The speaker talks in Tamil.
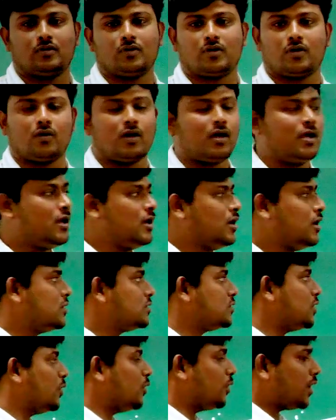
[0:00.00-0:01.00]
ஓகேவா
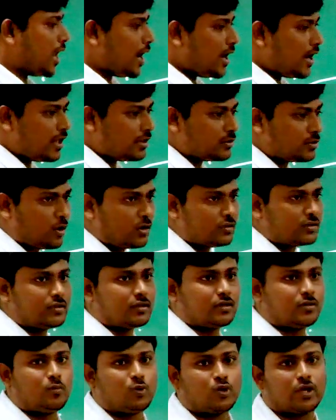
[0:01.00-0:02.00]
ஸோ இவங்க எல்லாம்
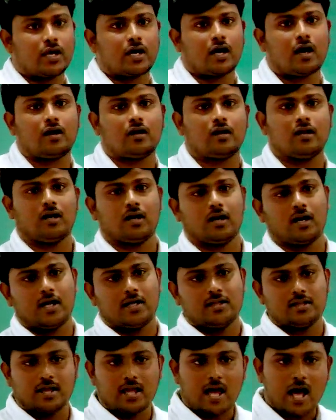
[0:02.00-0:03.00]
தோற்றதுக்கு முக்கிய காரணம்
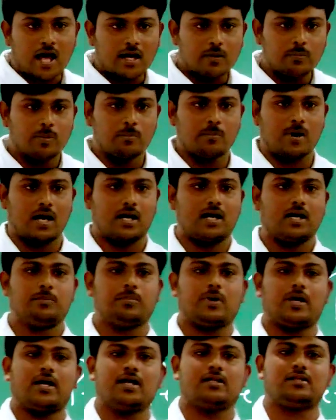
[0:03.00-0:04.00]
என்னென்னா இதில் யாருமே மக்கள்
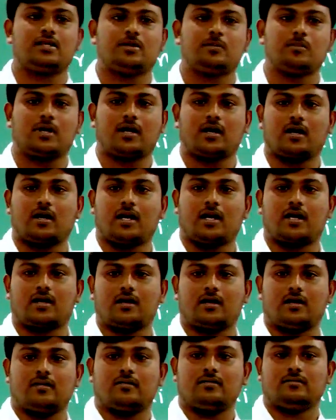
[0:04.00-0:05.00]
பங்கேற்றுக்க மாட்டாங்க
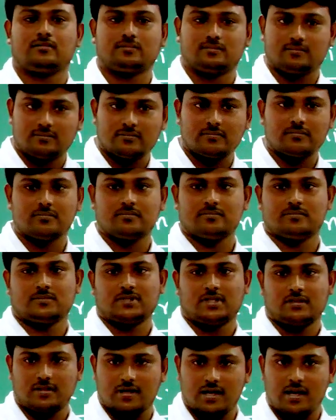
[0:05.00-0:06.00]
கரெக்டாக
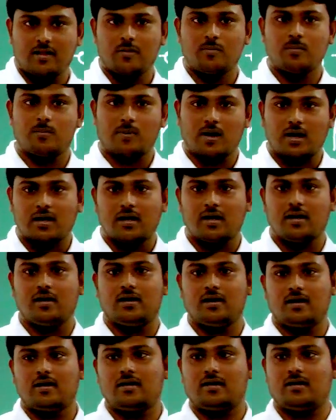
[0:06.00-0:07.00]
இதில் எதுவுமே மக்கள்
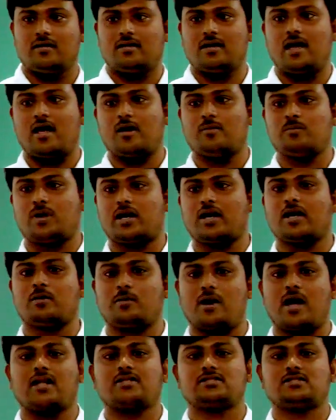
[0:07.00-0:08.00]
யாரும்
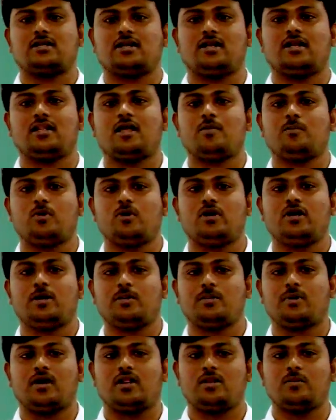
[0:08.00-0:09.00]
பங்கேற்க அரசர்கள் தான்
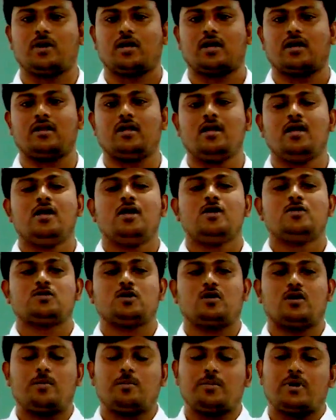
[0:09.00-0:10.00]
போரிட்டு மக்கள்
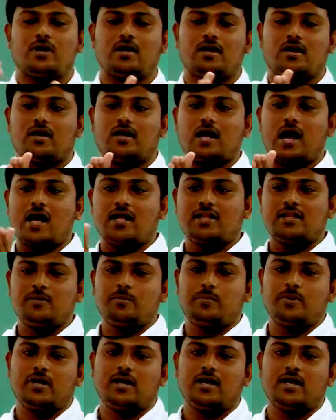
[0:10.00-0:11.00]
ஸோ நம்ம
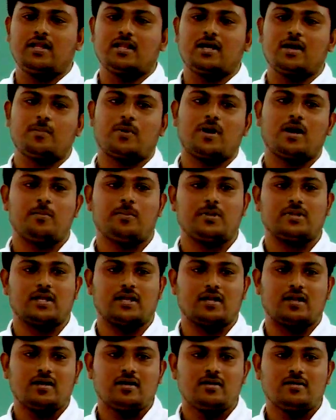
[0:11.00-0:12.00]
காந்தி பீரியடு அதுக்கப்புறம்லாம்
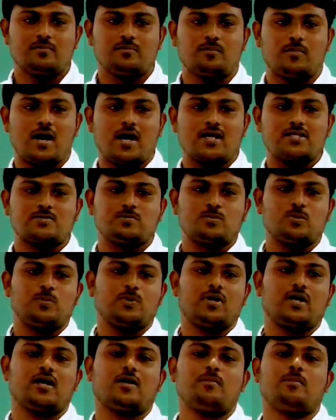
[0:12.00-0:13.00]
பார்த்தீங்கன்னா மாஸ்
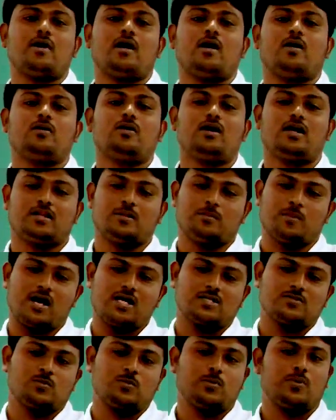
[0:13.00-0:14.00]
மூமெண்ட்டாக மாறும் அந்த
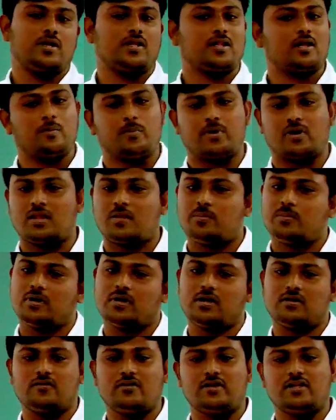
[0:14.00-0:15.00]
மாஸ் மூமெண்ட் அதுக்கப்புறம் தான்
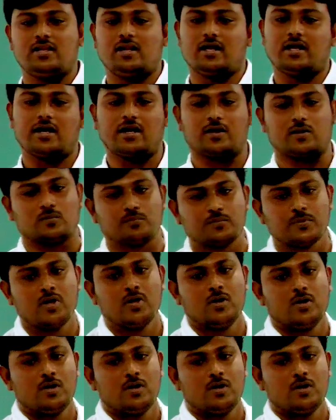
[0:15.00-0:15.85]
நமக்கு விடுதலை கிடைக்கும்